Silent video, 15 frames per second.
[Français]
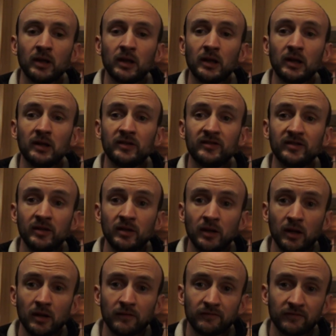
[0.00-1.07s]
Il
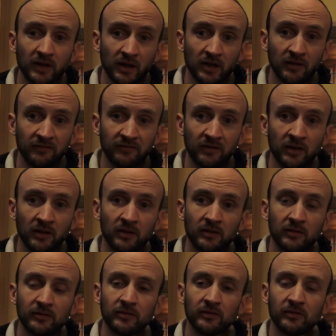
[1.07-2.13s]
dit, vers la fin
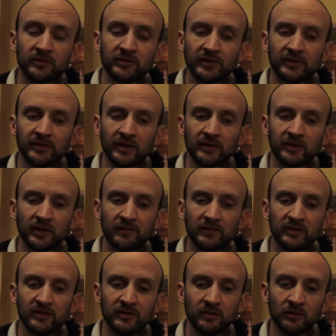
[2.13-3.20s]
de sa dernière
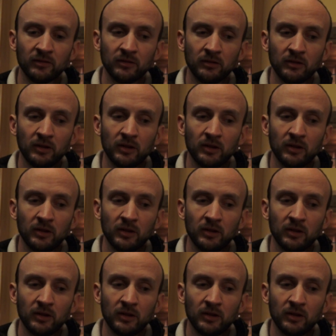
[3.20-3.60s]
vidéo,